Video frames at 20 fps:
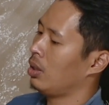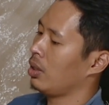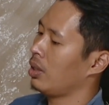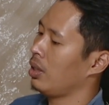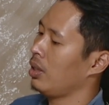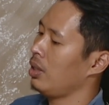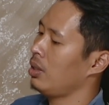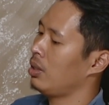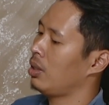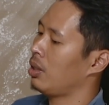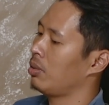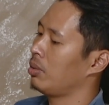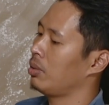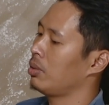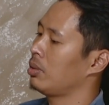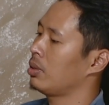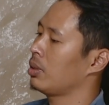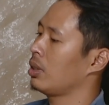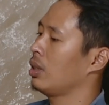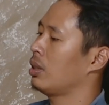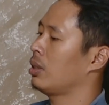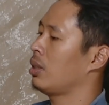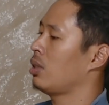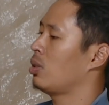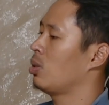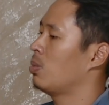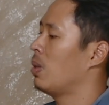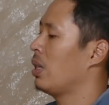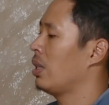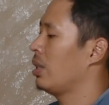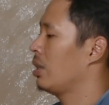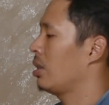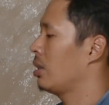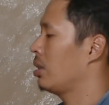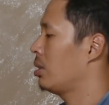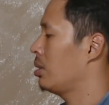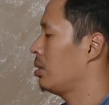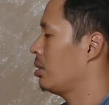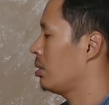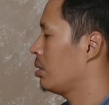oke terus kita
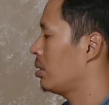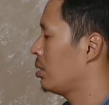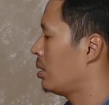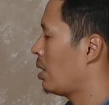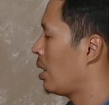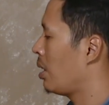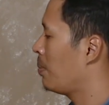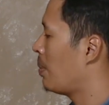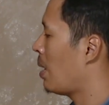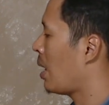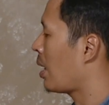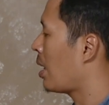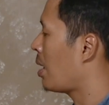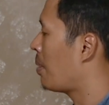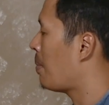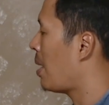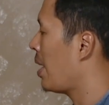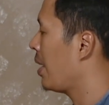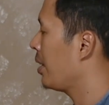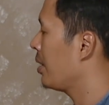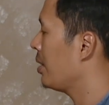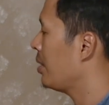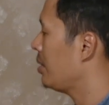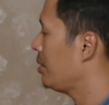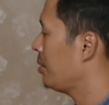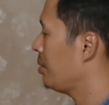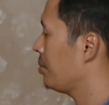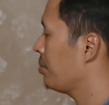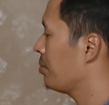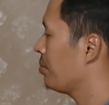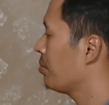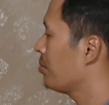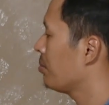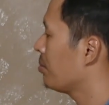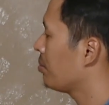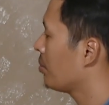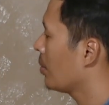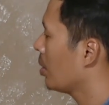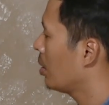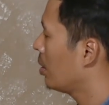cobain dari belakang micnya
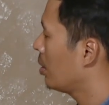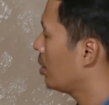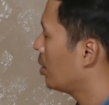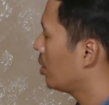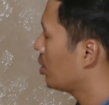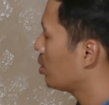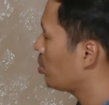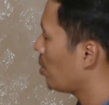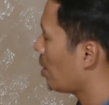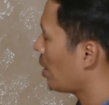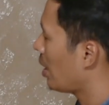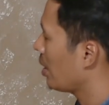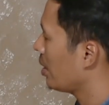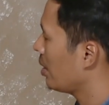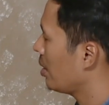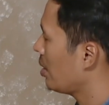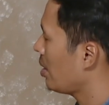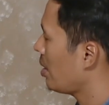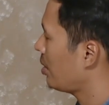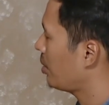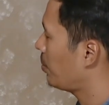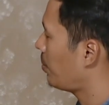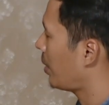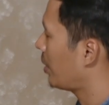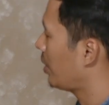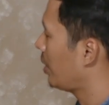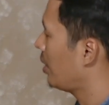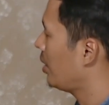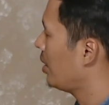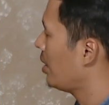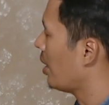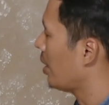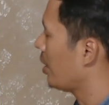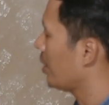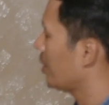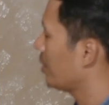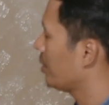suaranya seperti ini ya